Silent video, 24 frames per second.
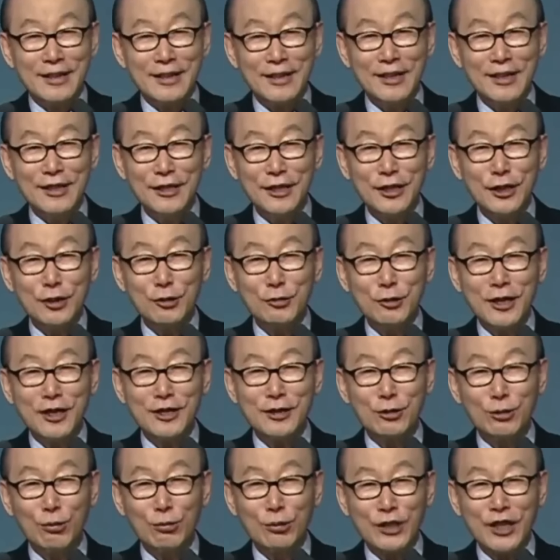열시구나
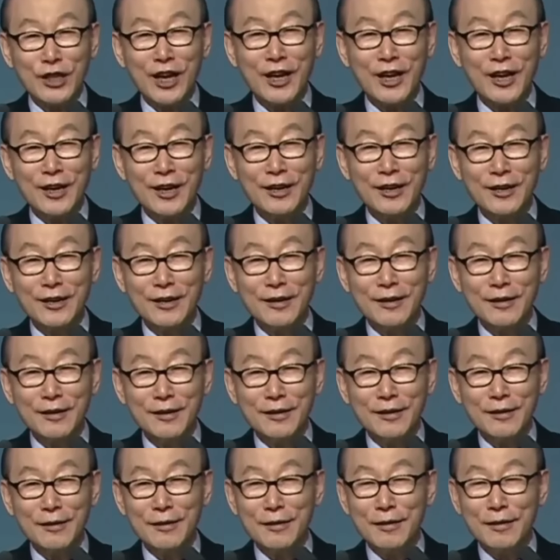좋다
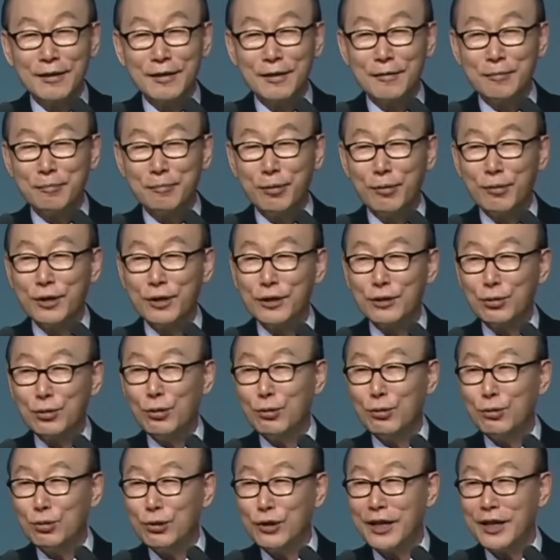보기
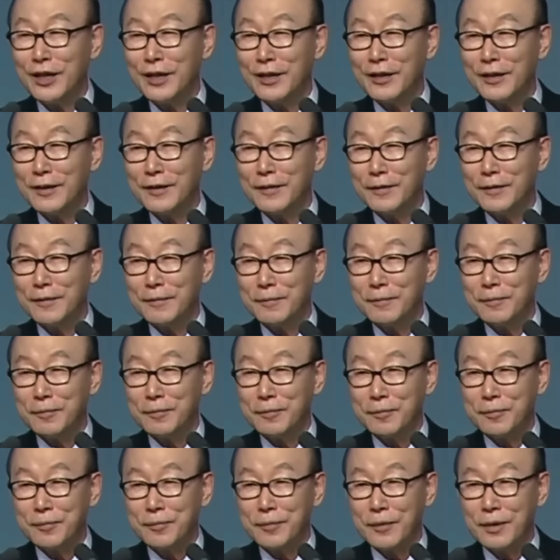좋구나
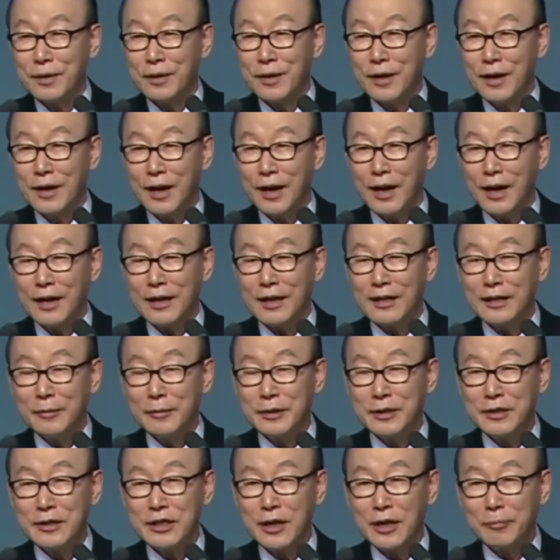
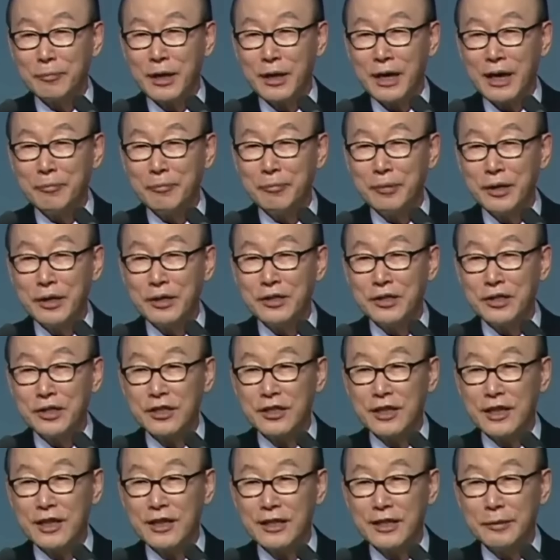하나님은 참
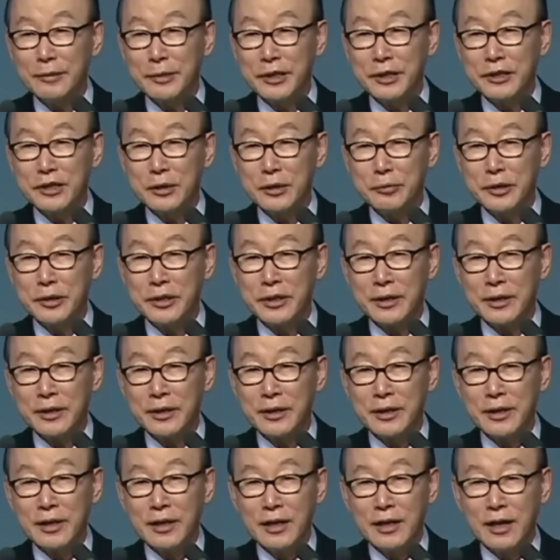감격적인 하나님인 것입니다
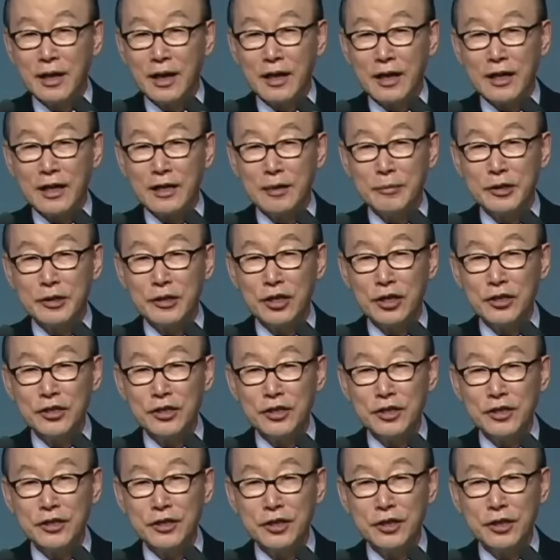하나님이
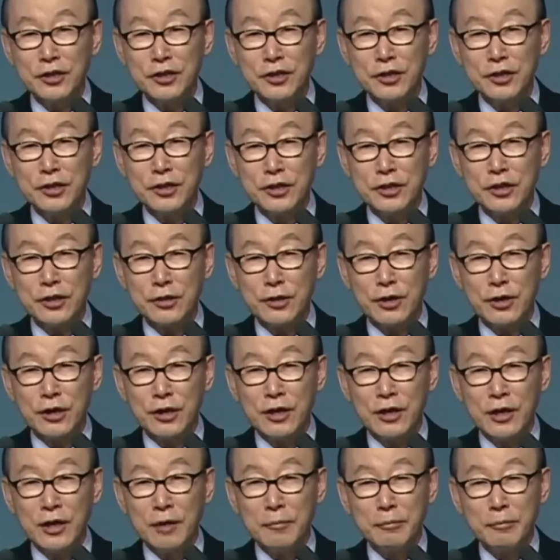천지를 지으을 때도
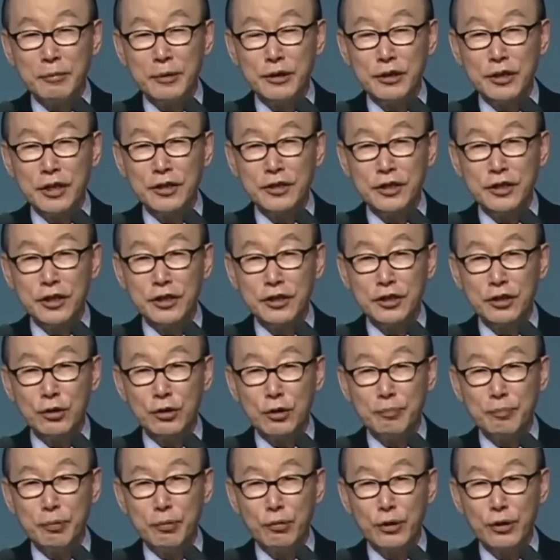빛을
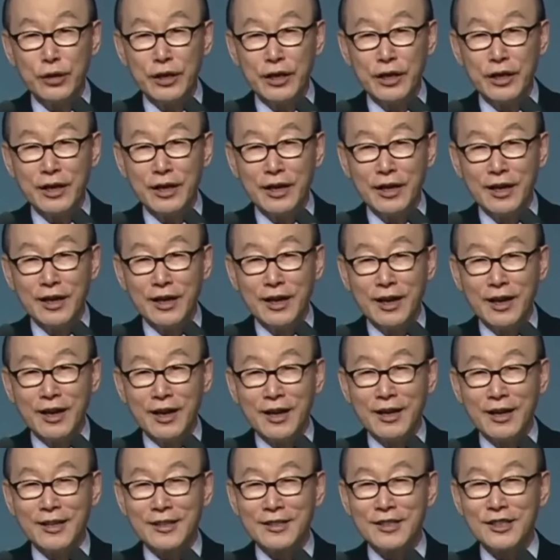지으시고 보기에
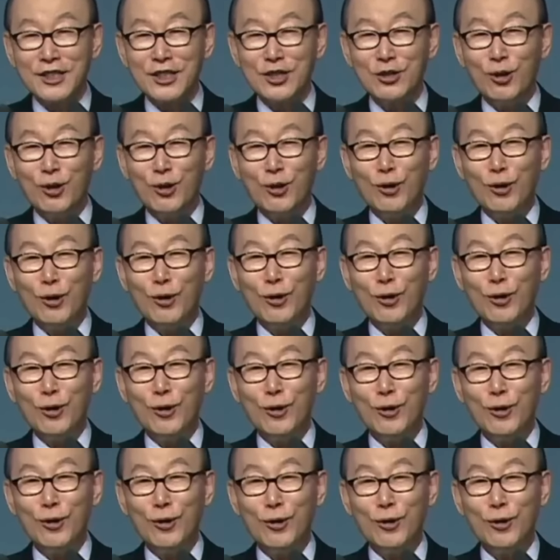
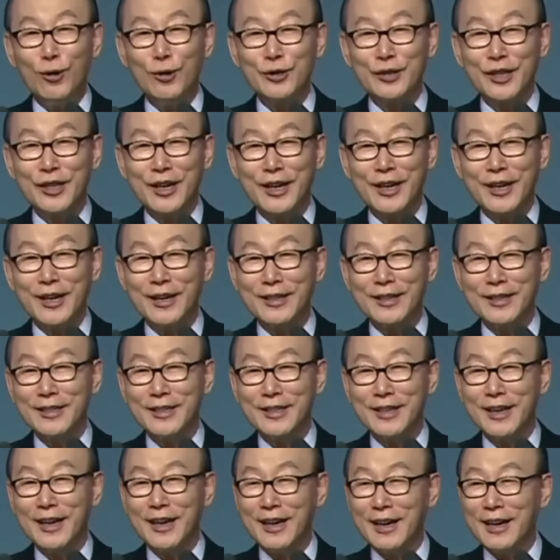좋 좋다.
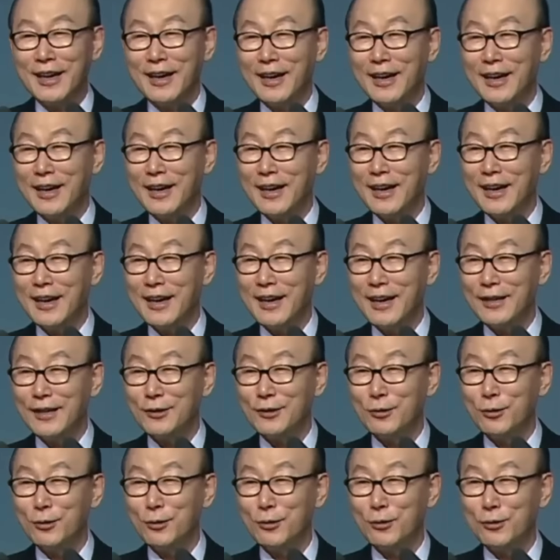야
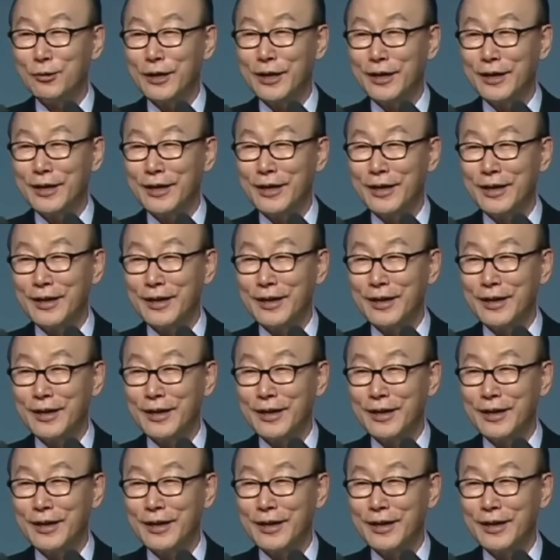좋구나.